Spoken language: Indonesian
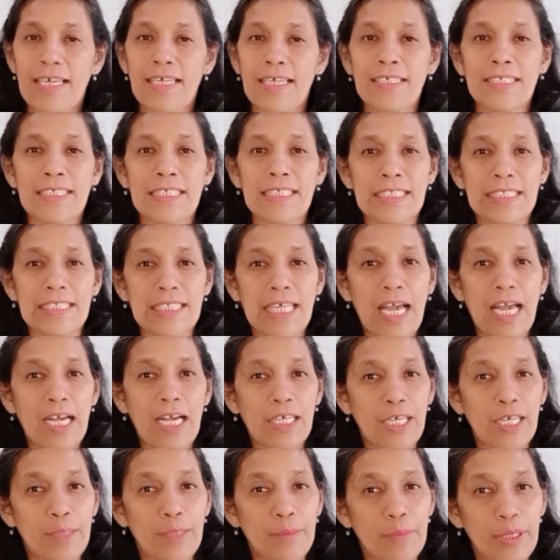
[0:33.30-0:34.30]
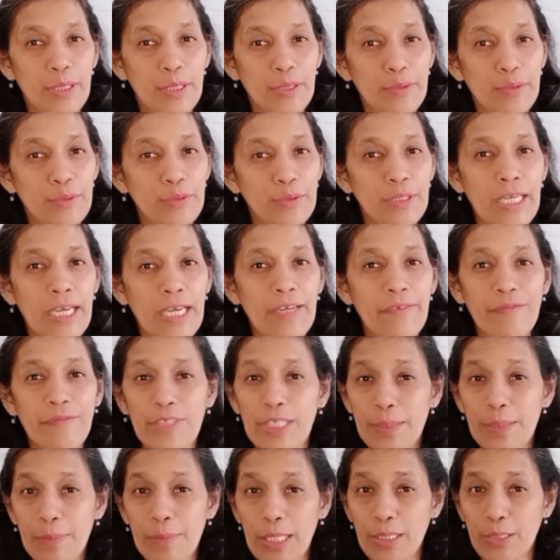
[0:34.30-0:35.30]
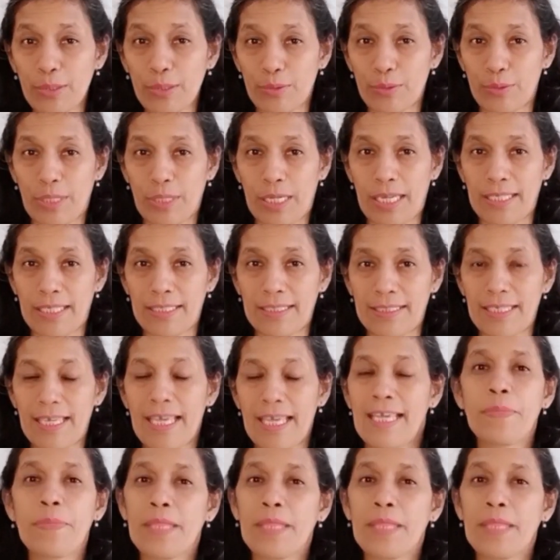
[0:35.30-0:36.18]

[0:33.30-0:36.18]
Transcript: kita akan merenungkan firman Tuhan